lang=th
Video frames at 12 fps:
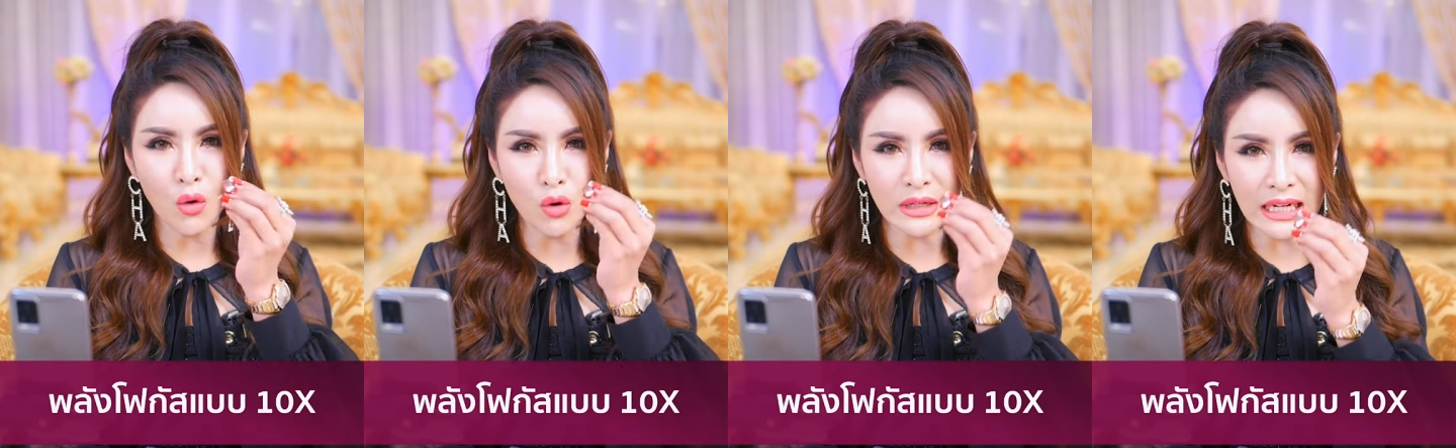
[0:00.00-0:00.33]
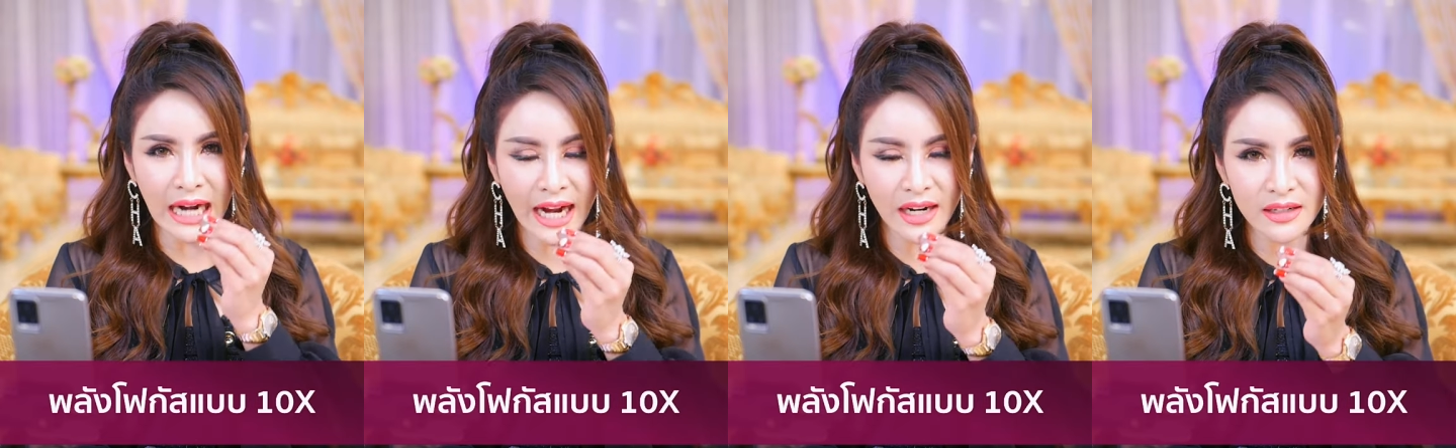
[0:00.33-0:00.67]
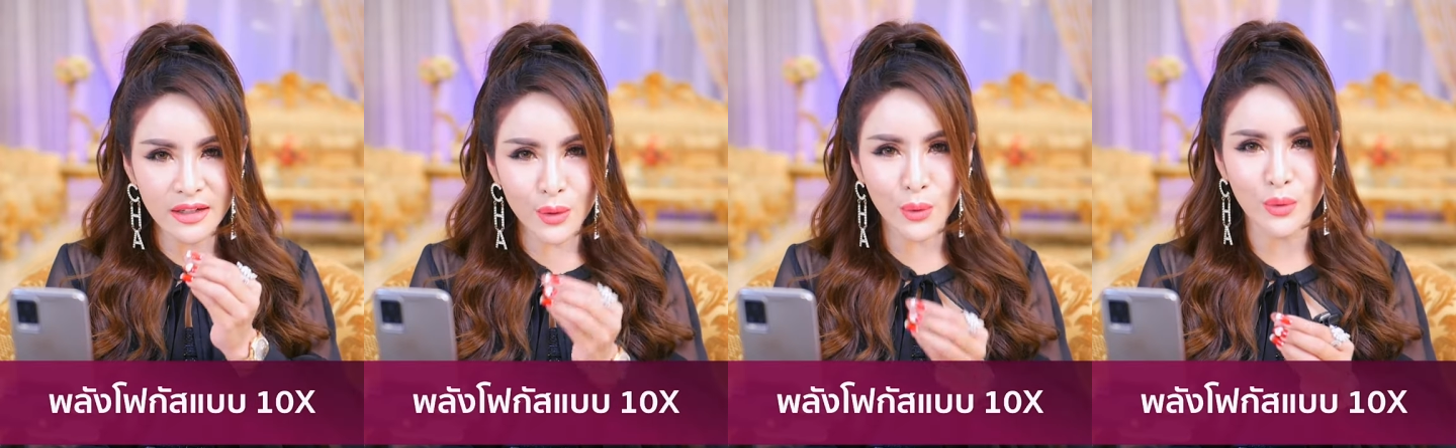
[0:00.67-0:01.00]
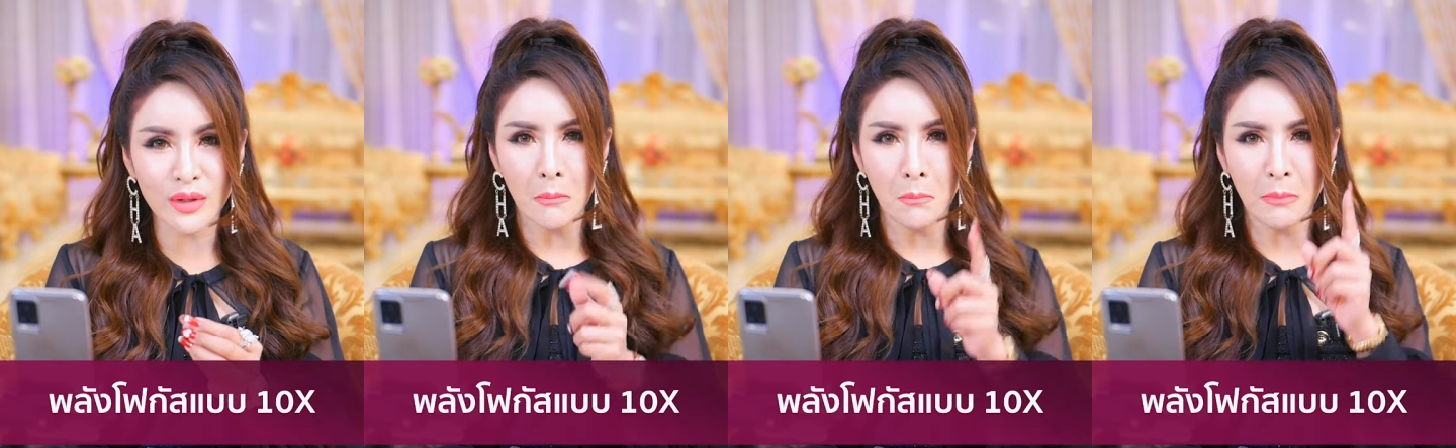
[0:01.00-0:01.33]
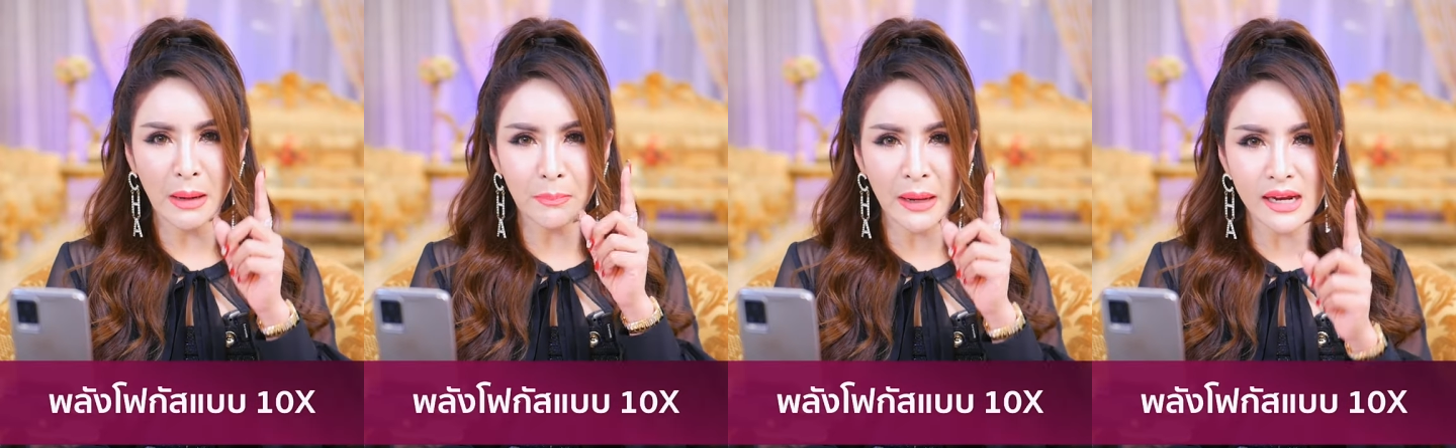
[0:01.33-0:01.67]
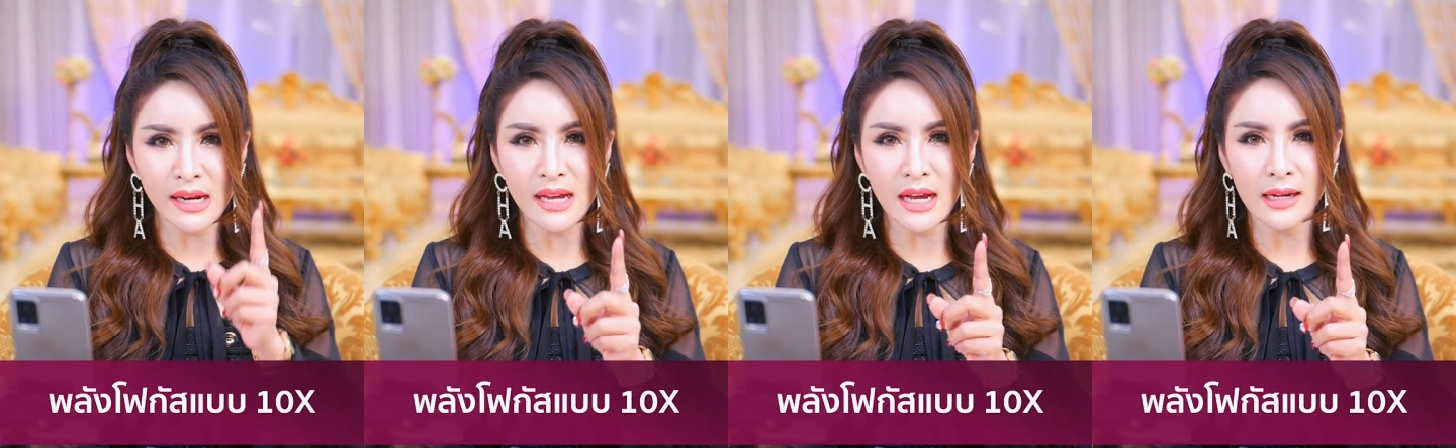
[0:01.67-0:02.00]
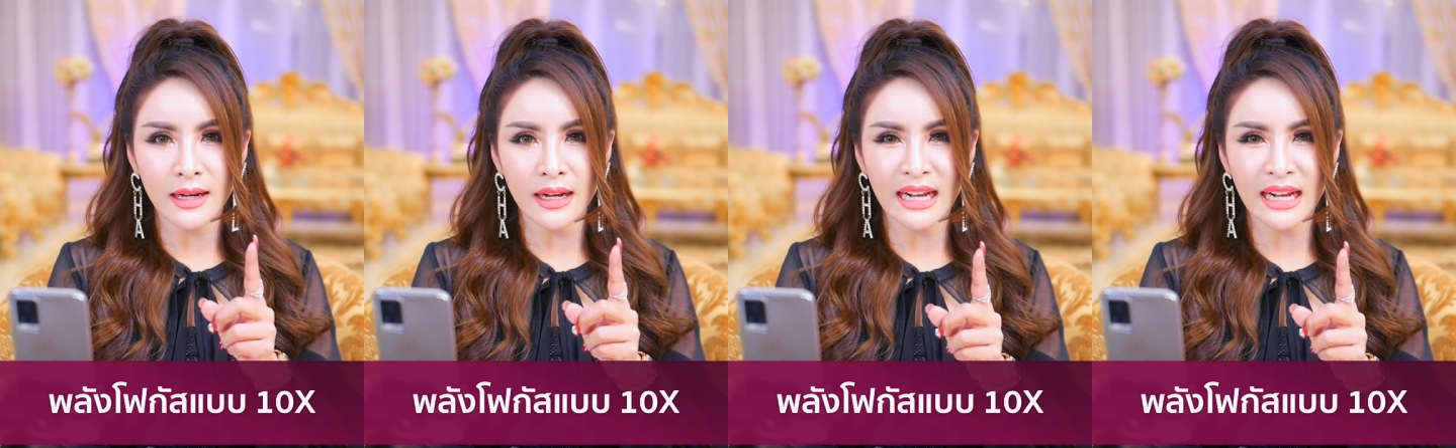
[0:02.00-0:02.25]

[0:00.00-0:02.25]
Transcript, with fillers: กฎแรงดึงดูดมันเป็นเรื่อง